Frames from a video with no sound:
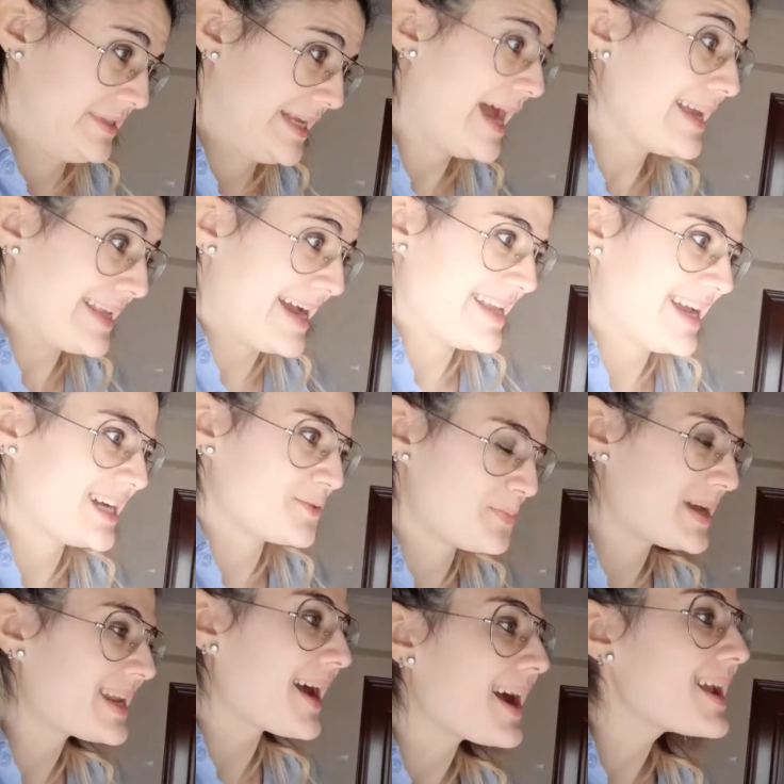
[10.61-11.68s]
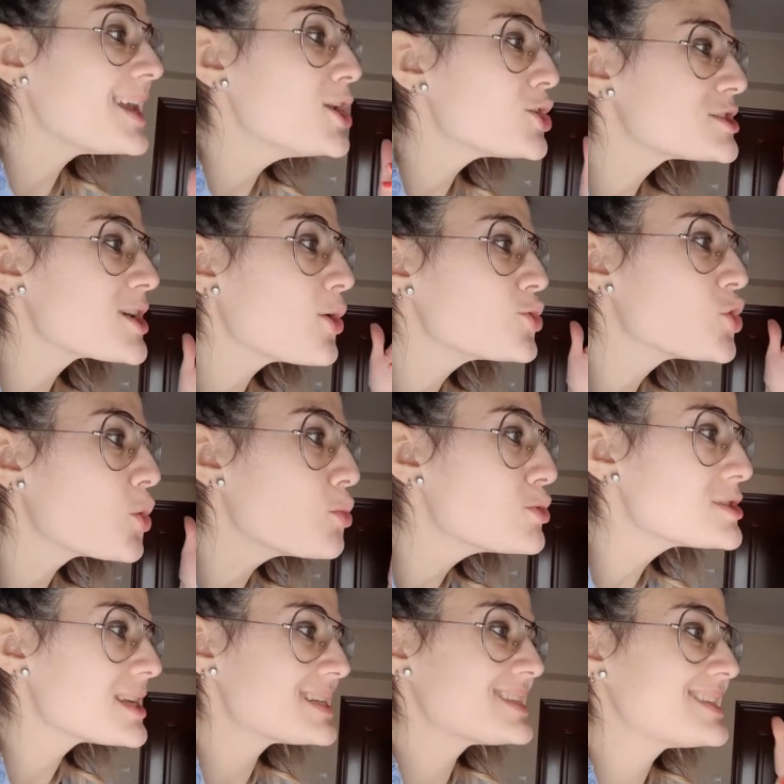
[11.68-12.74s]
Ya, ya, ya, espera. Y los
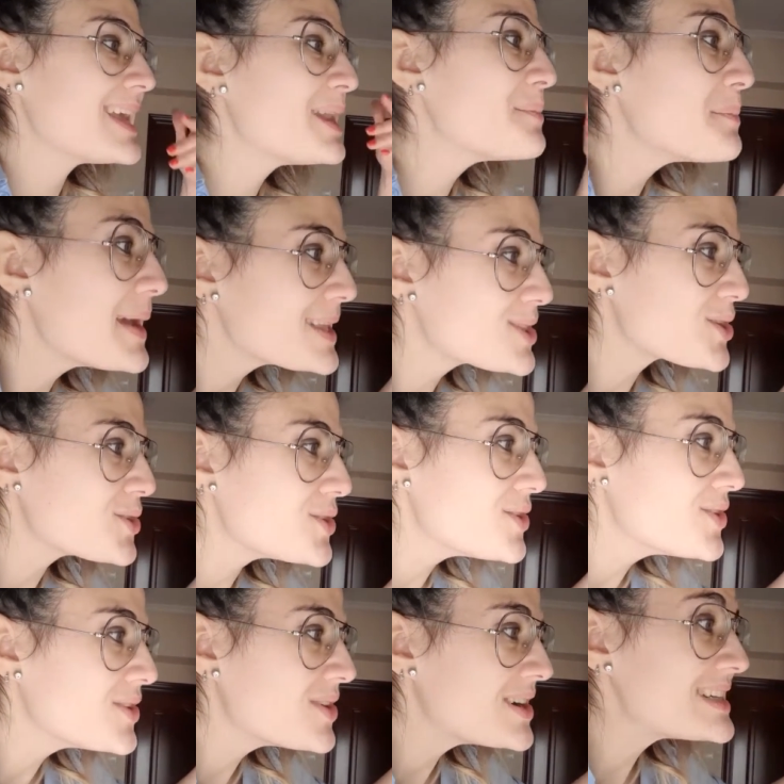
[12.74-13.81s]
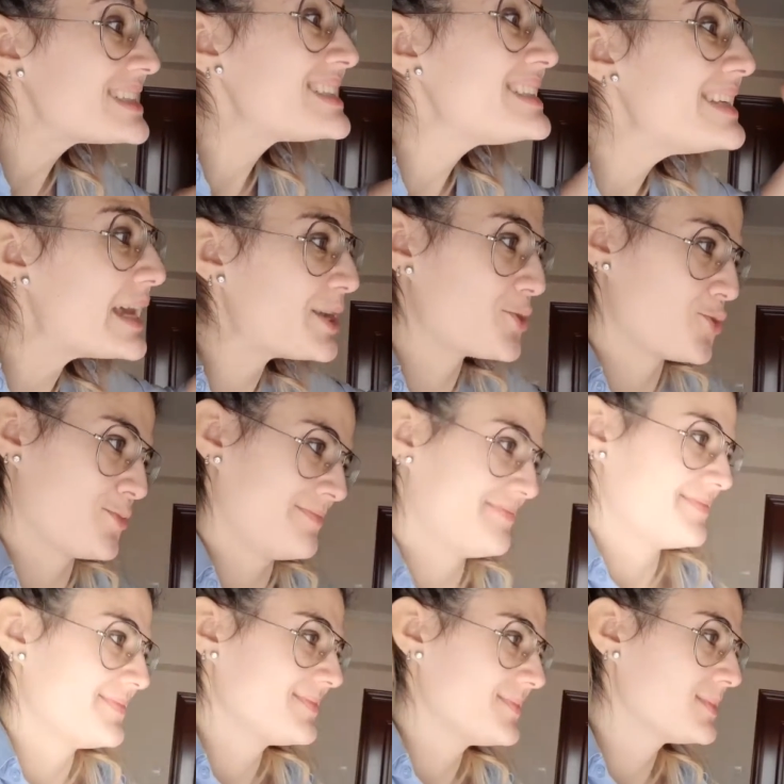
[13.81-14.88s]
autobuses y el metro lleno.
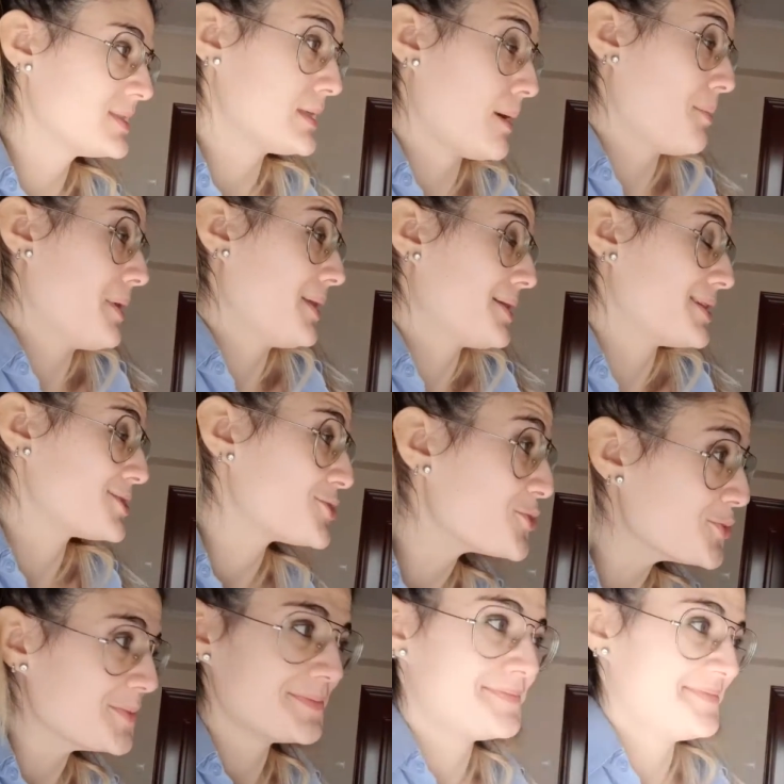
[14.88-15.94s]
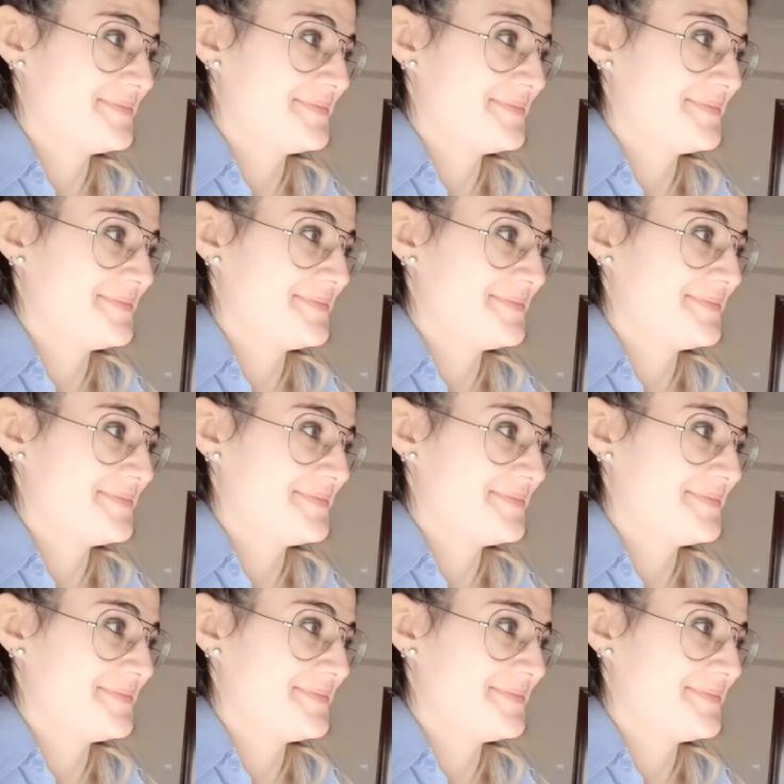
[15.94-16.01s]
Ya me dirás tú.